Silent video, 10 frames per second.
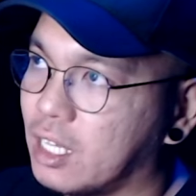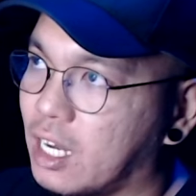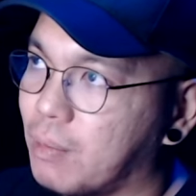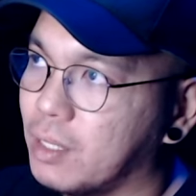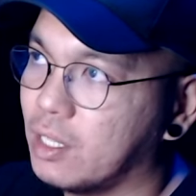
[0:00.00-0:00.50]

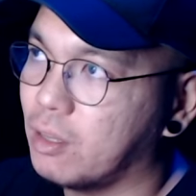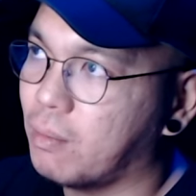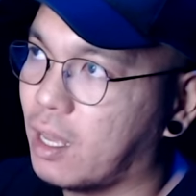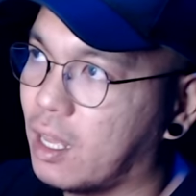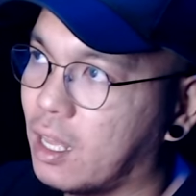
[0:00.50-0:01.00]
grabe na
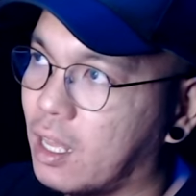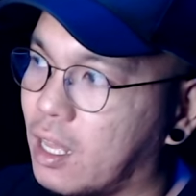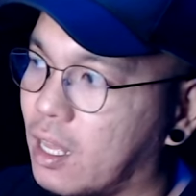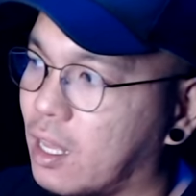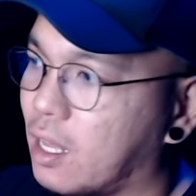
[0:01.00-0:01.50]
yung mga
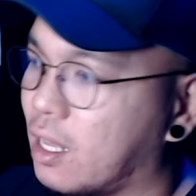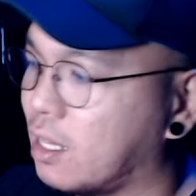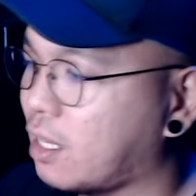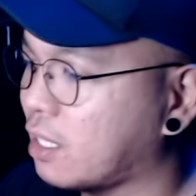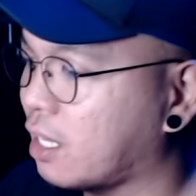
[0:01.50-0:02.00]

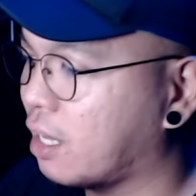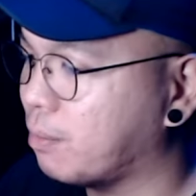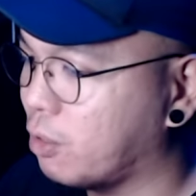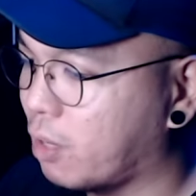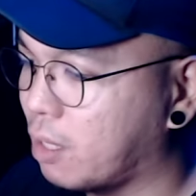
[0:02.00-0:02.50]

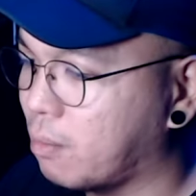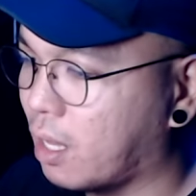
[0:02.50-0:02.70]
natatanggap nyo ngayon.